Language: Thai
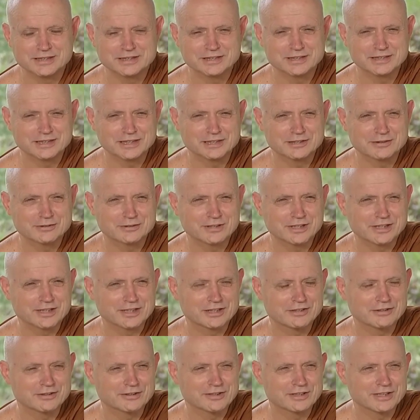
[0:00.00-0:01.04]
นั่นถ้าต้อง
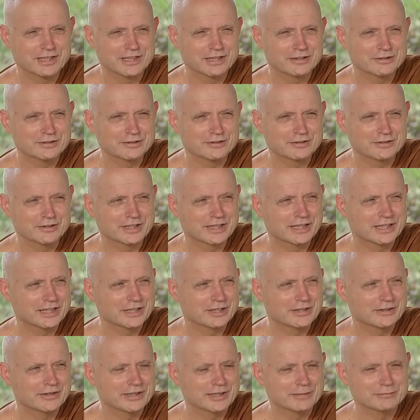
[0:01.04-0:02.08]
คนเราต้องกา
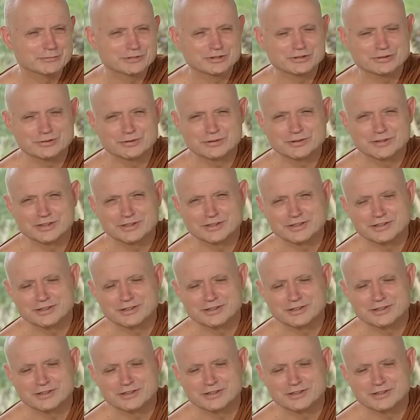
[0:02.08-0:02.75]
รความสุข